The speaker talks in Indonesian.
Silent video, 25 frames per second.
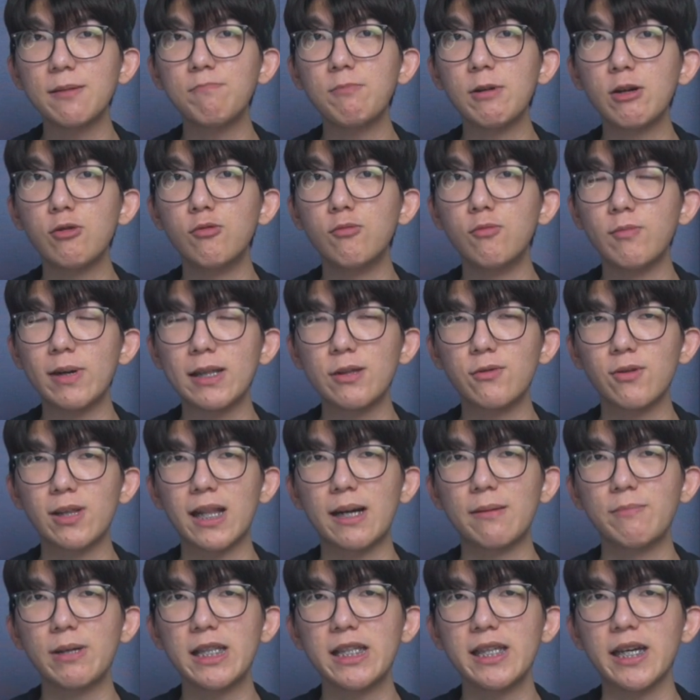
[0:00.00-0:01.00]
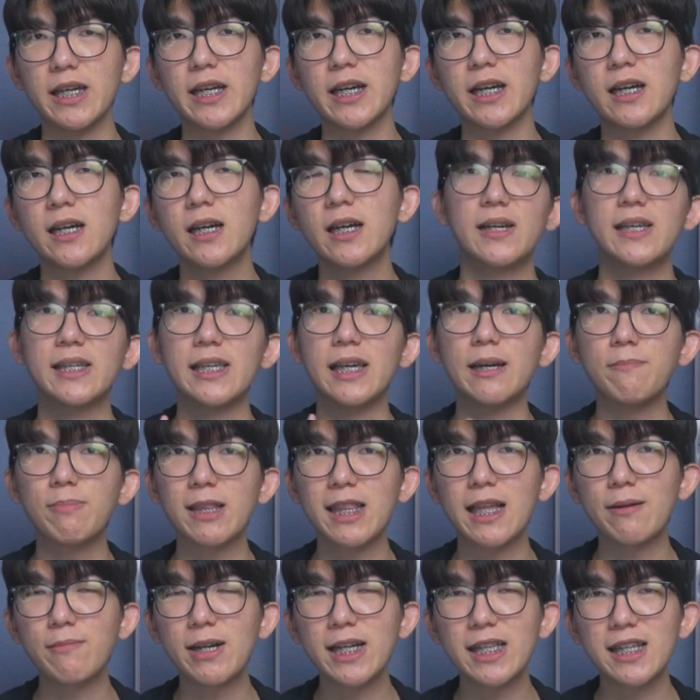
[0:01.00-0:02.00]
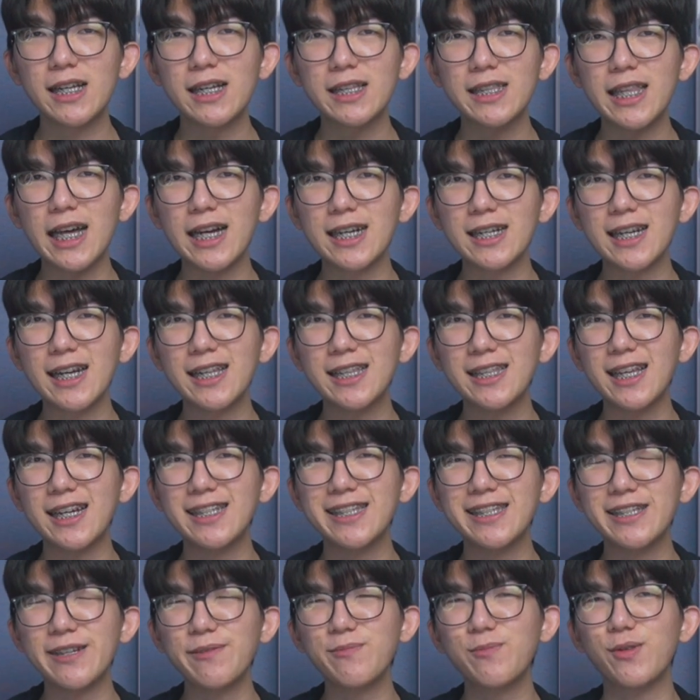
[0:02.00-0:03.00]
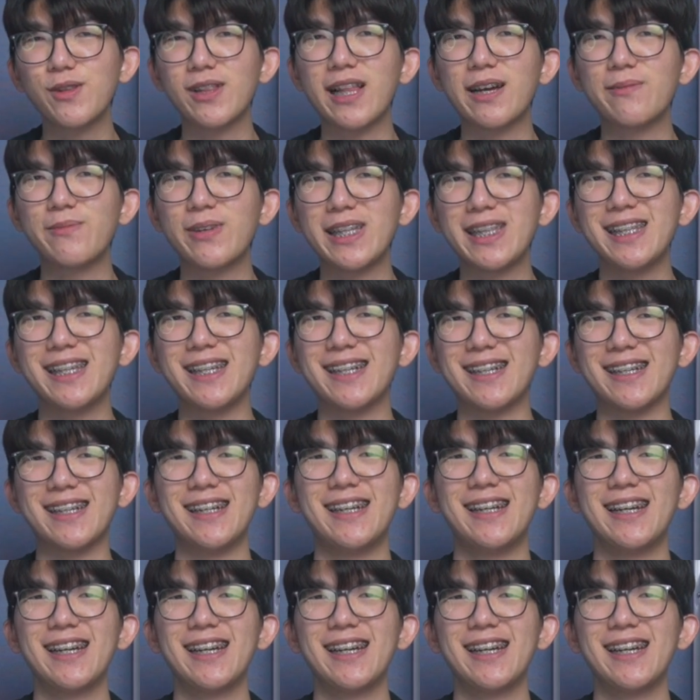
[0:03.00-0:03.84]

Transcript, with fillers: pengumuman turnamennya ya. Yang pertama adalah tanggal dan jam turnamennya.